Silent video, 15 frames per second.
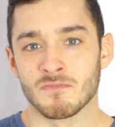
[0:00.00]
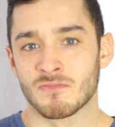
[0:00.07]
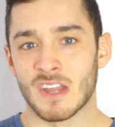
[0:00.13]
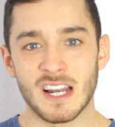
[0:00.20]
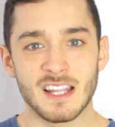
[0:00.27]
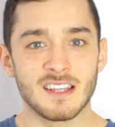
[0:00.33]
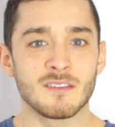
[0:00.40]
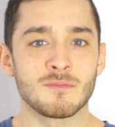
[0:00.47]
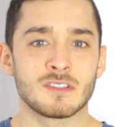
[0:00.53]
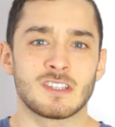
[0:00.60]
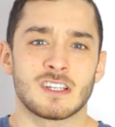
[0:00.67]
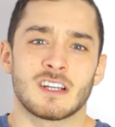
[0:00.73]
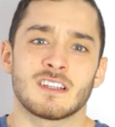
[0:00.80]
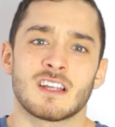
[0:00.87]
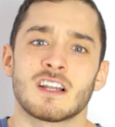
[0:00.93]
No ale Dan
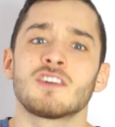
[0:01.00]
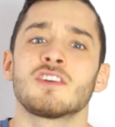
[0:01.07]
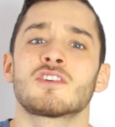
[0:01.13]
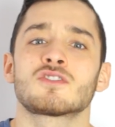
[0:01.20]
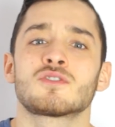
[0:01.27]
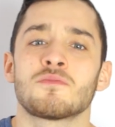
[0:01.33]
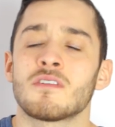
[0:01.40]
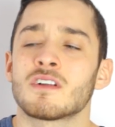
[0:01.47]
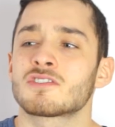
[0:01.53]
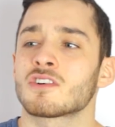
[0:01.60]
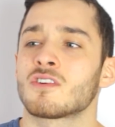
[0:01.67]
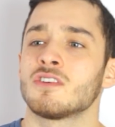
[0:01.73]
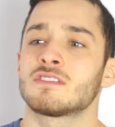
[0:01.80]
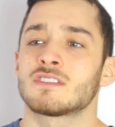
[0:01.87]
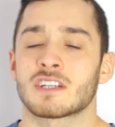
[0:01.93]
Bilzerian dalej nie rozumiał,
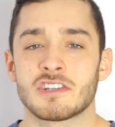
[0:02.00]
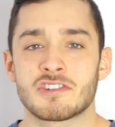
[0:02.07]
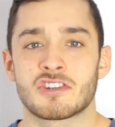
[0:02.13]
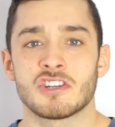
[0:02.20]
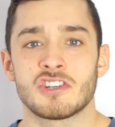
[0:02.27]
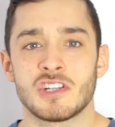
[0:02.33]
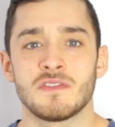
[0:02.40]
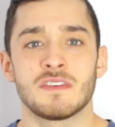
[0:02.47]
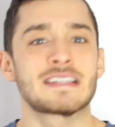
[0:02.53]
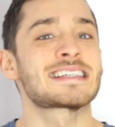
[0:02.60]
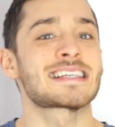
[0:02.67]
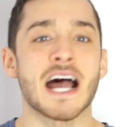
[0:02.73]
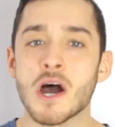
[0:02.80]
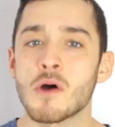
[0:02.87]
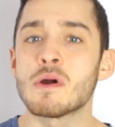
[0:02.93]
dlaczego on jest taki szczęśliwy
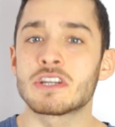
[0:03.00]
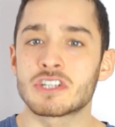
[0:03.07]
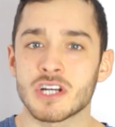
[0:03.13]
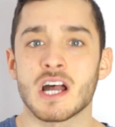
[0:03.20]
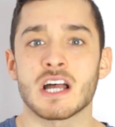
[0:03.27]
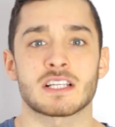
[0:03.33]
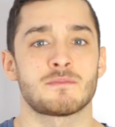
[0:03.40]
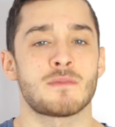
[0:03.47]
cały czas,